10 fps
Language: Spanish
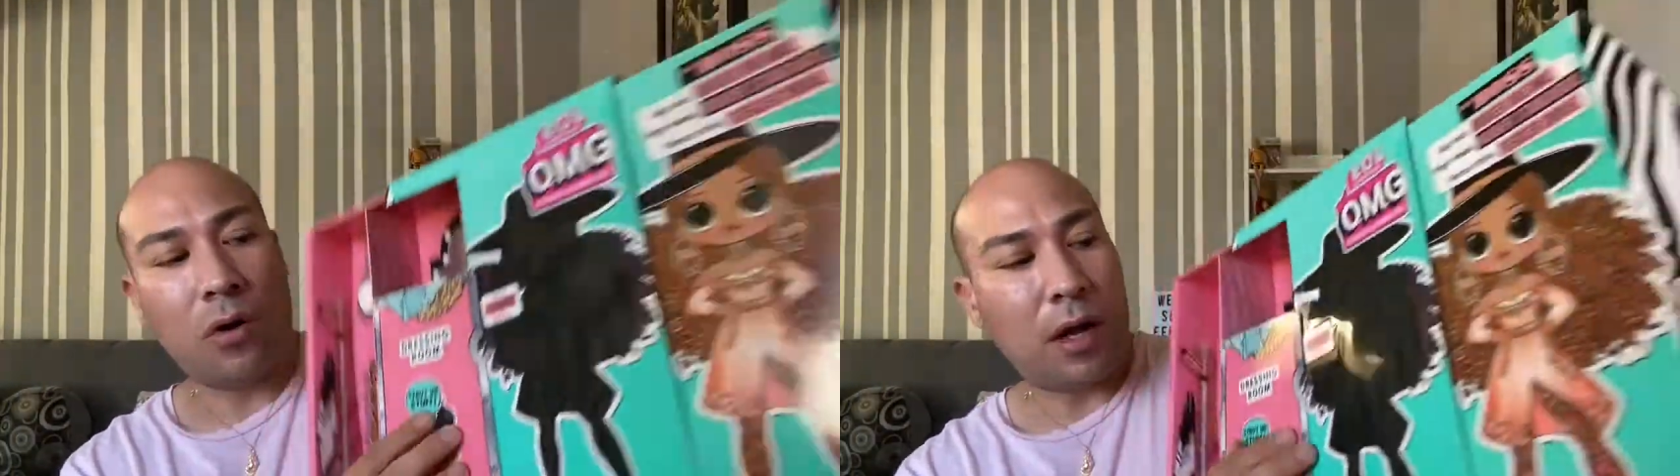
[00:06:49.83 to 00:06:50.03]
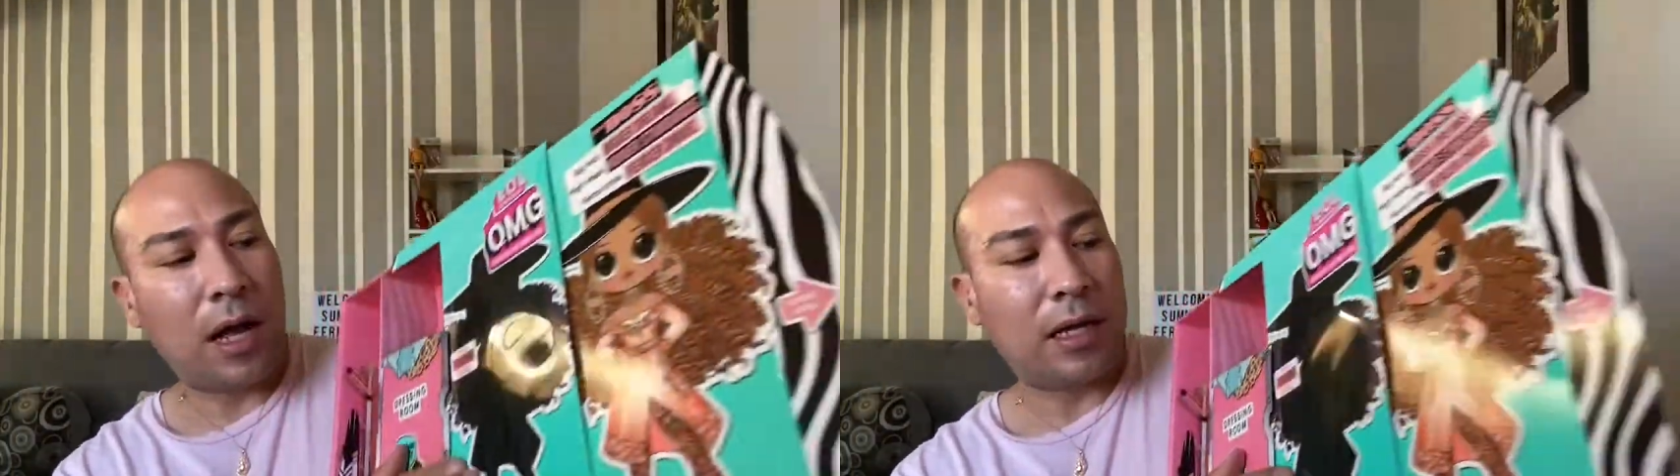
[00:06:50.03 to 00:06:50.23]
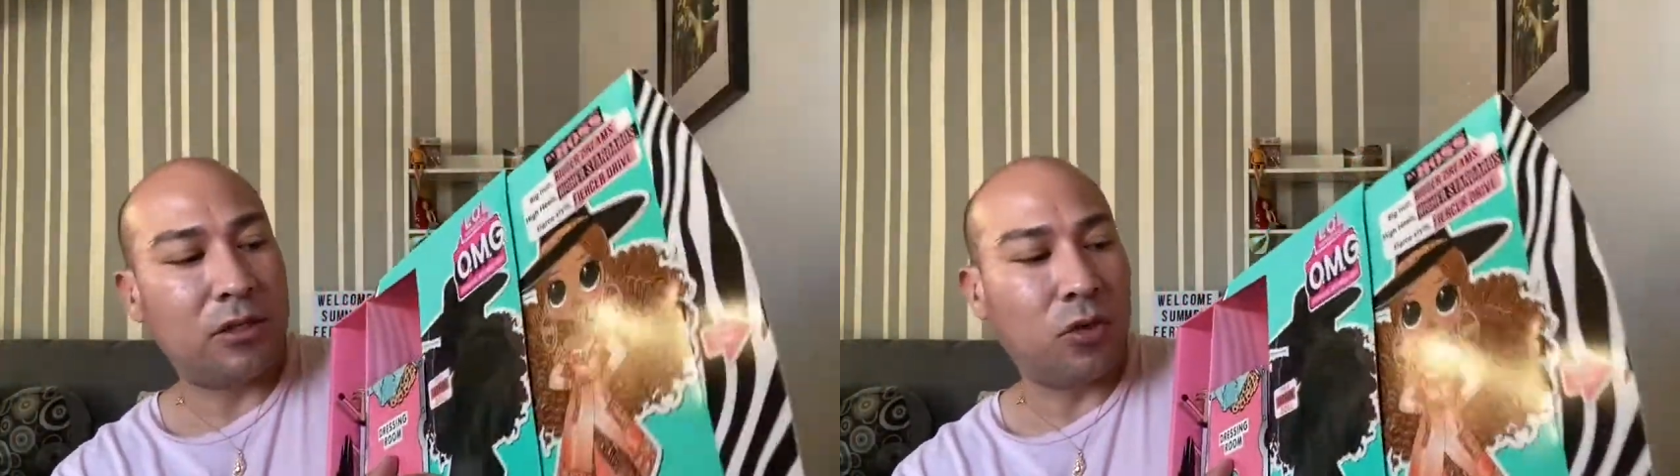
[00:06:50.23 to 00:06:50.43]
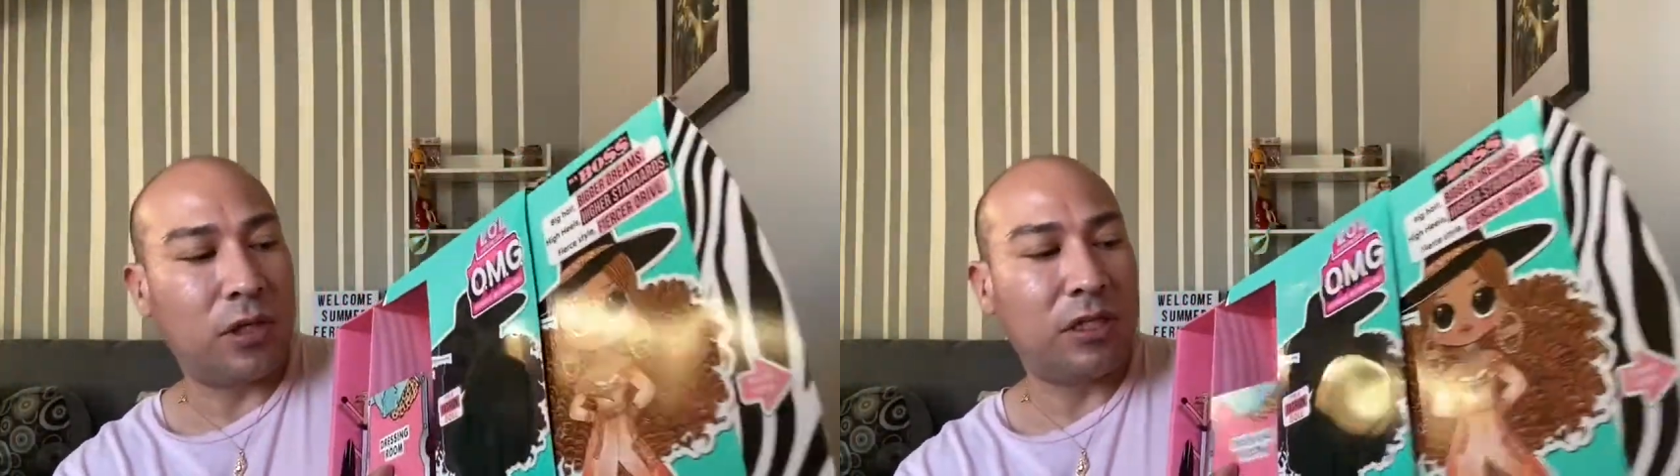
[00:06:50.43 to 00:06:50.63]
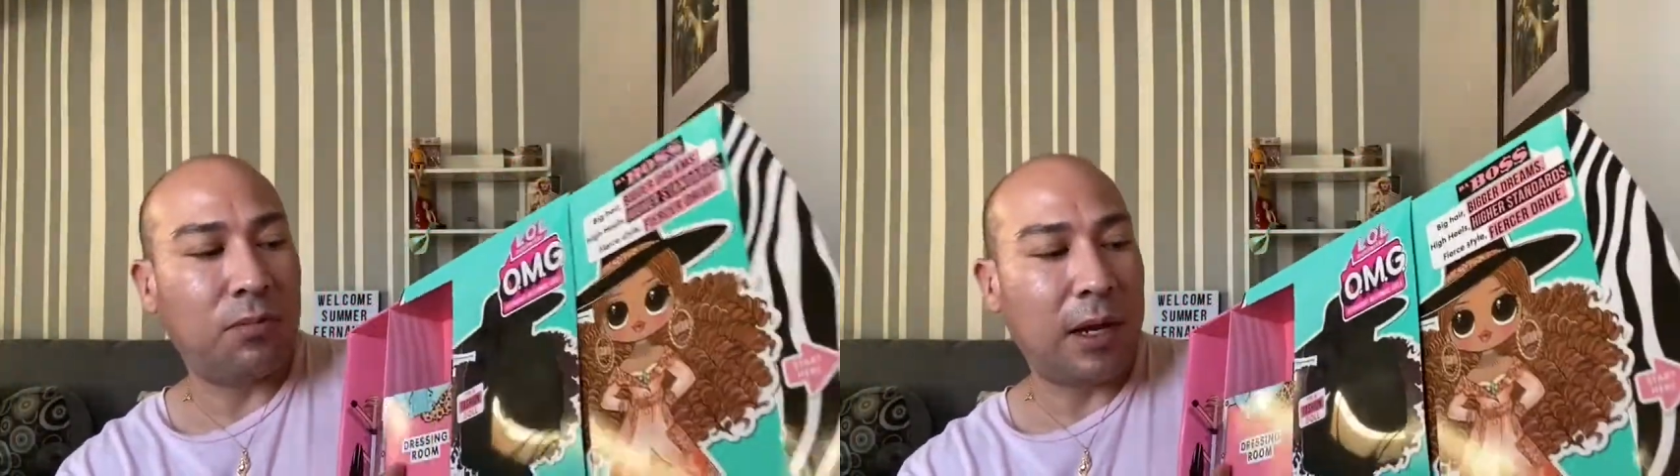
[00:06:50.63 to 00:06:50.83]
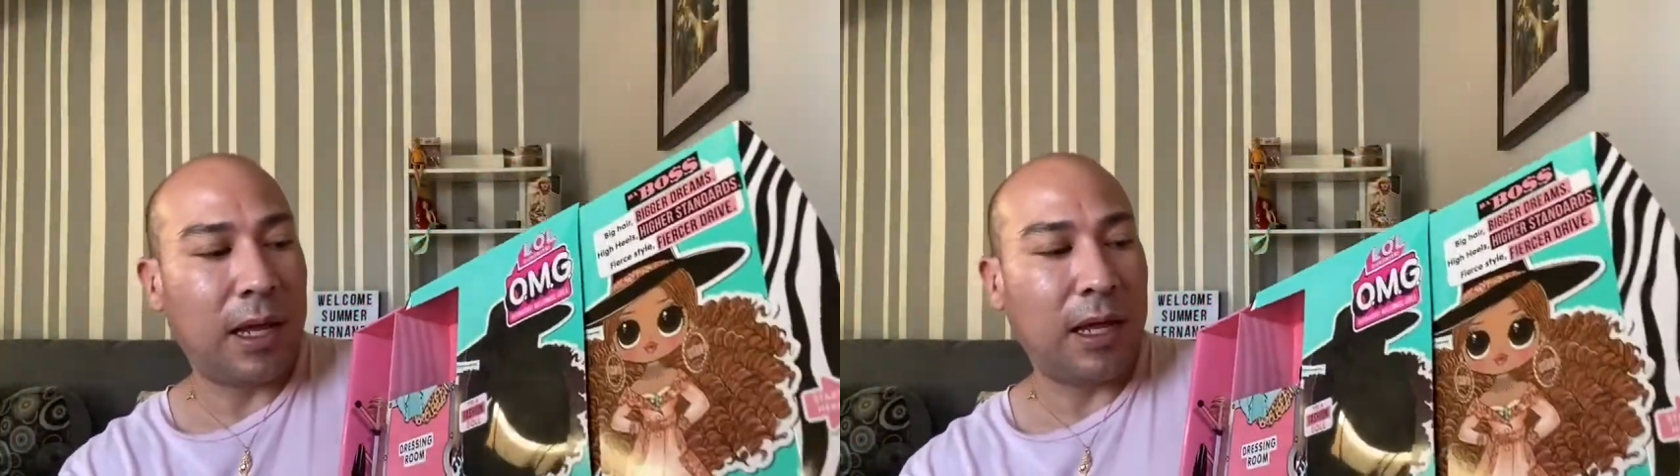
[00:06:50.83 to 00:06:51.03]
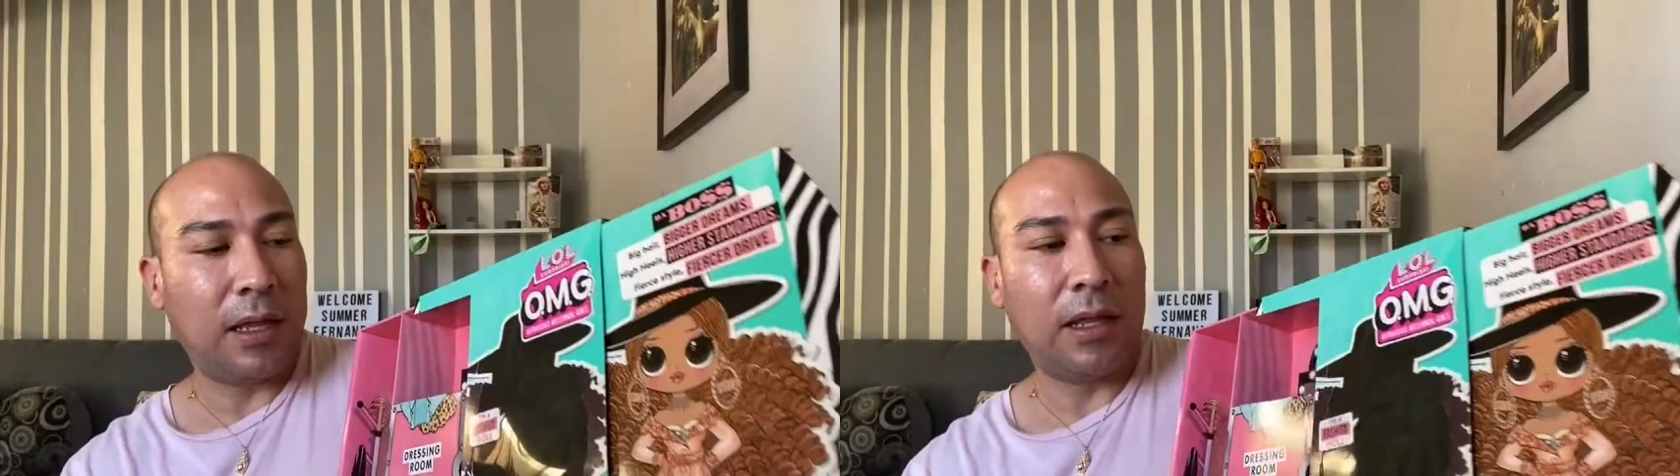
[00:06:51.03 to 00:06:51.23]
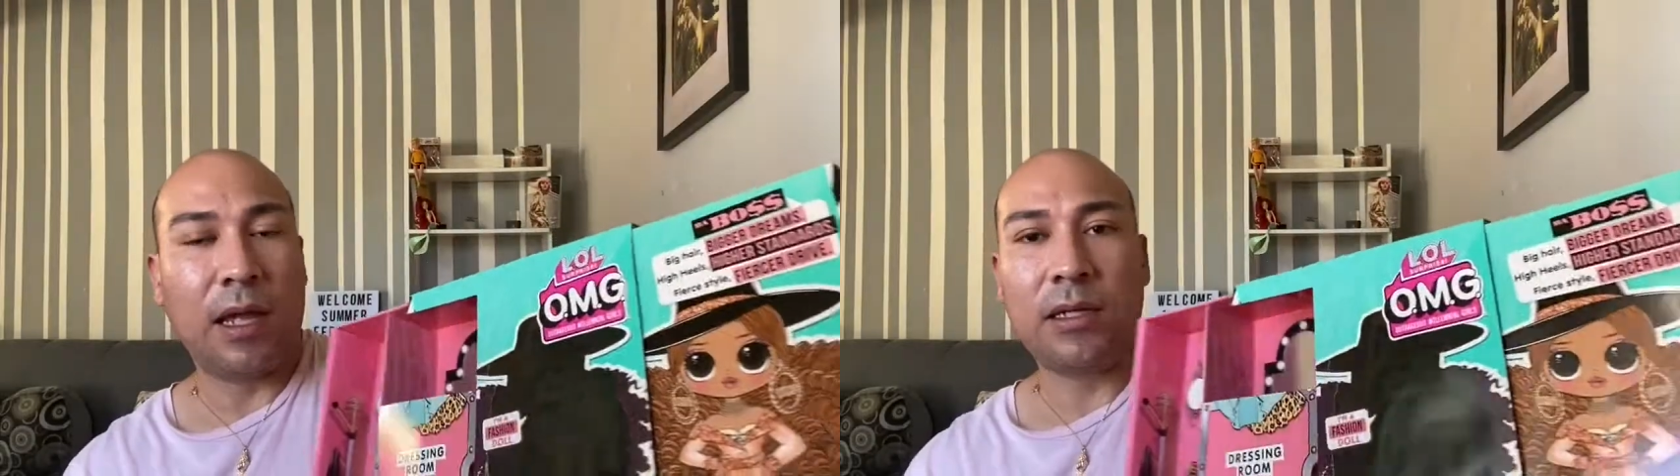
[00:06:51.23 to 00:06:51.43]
hagas tu display de